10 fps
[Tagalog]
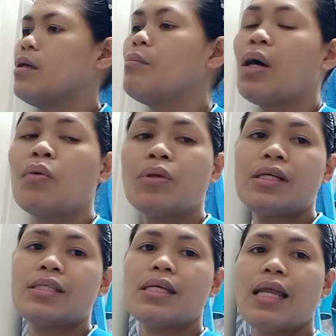
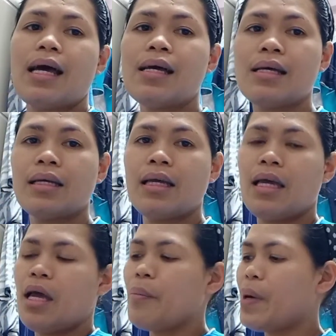mahuli sila
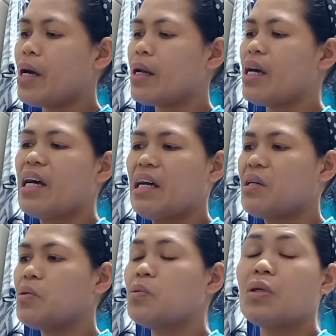para
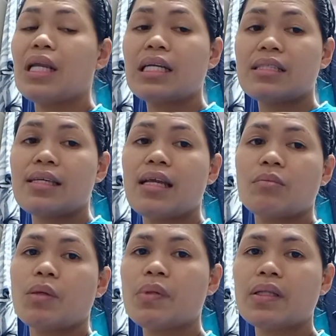wala na
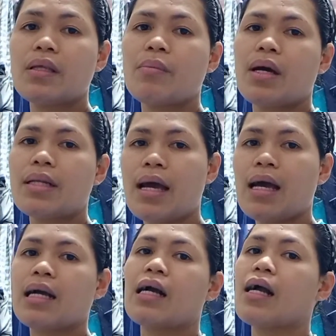silang mabiktima
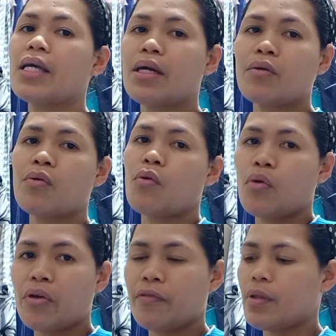na kagaya kong
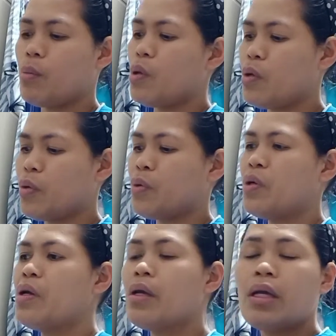OFW.
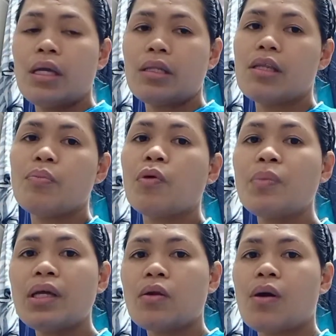Hindi po
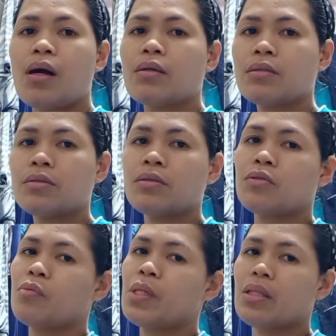biro ang
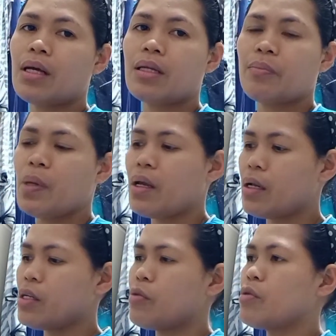kumita ng pera
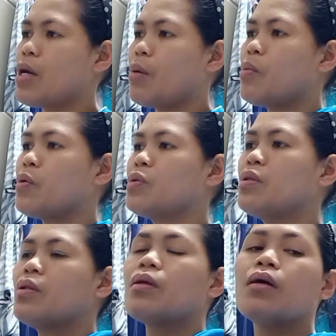dito sa abroad.
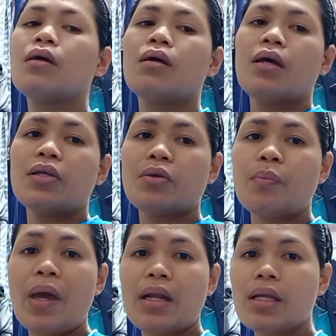
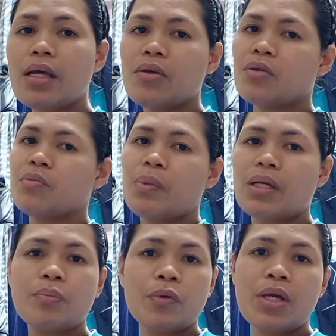Yung pera na yon
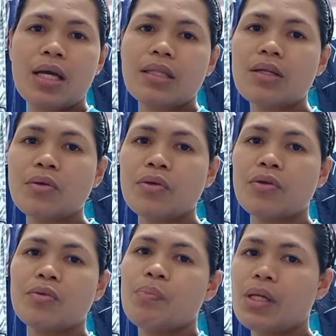pinagpuyatan ko
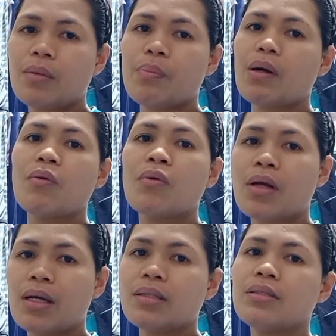yon
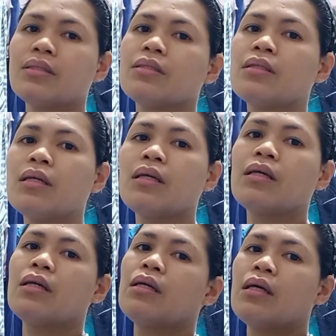pinagpaguran,
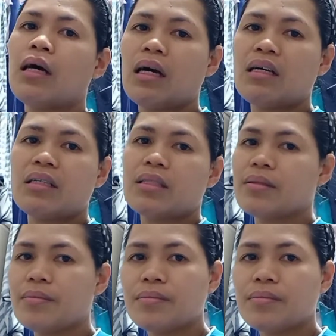at